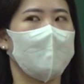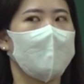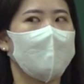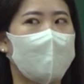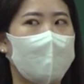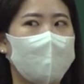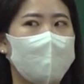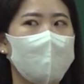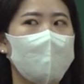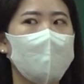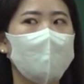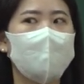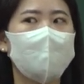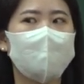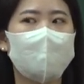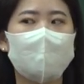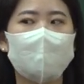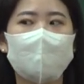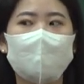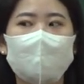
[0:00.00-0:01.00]
바벨론을
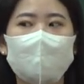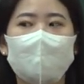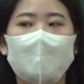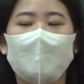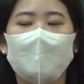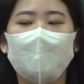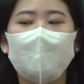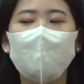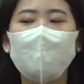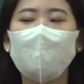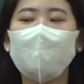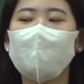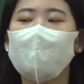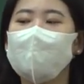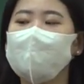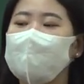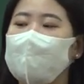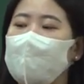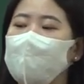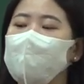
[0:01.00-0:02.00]
살릴
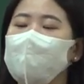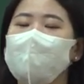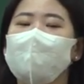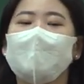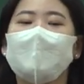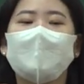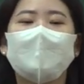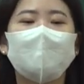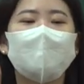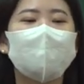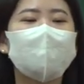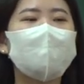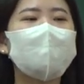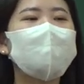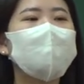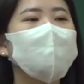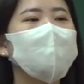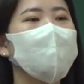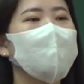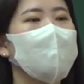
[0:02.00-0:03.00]
유일한 답은
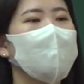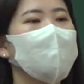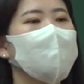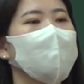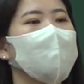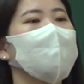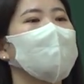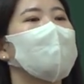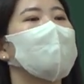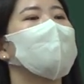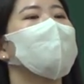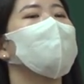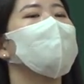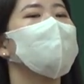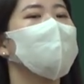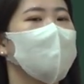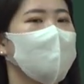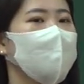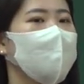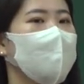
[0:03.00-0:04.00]
그리스도라는 것을 알고
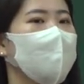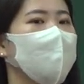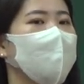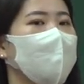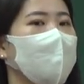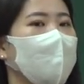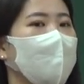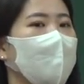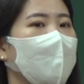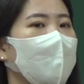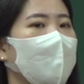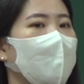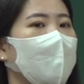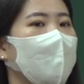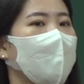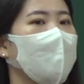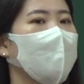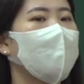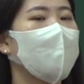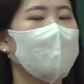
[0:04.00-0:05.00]
있었기 때문에.
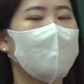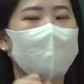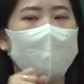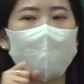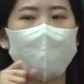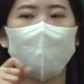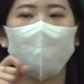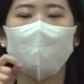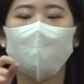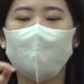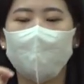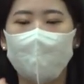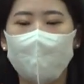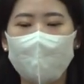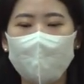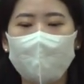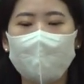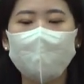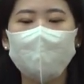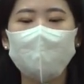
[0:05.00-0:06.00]
내가 바벨론에
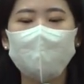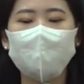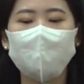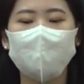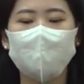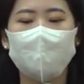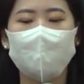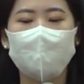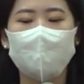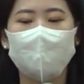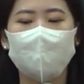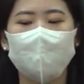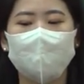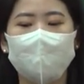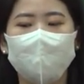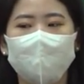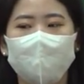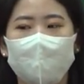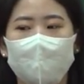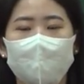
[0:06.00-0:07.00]
왜 와 있는지를 알았기
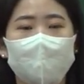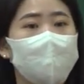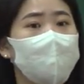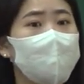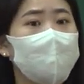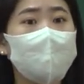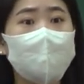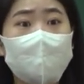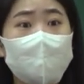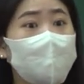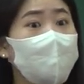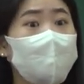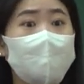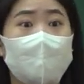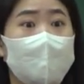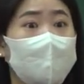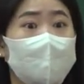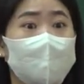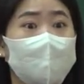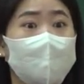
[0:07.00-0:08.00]
때문에
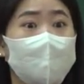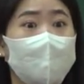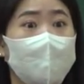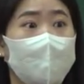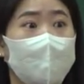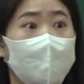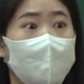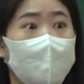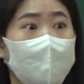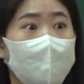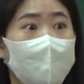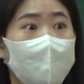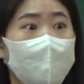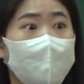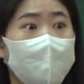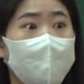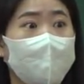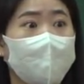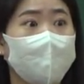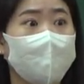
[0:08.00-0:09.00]
흔들리지가 않는 거야.
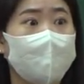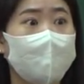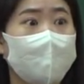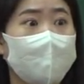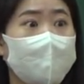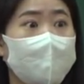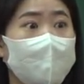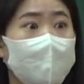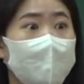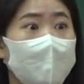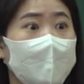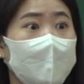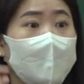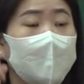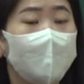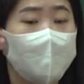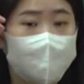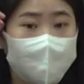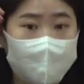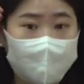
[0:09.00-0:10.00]

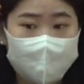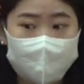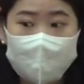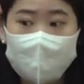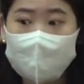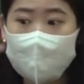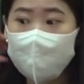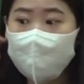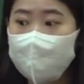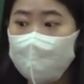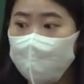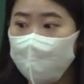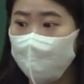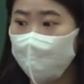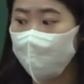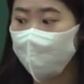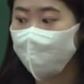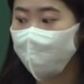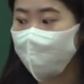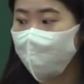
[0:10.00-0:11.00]
근데 진짜
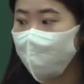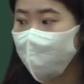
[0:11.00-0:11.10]
웃기죠?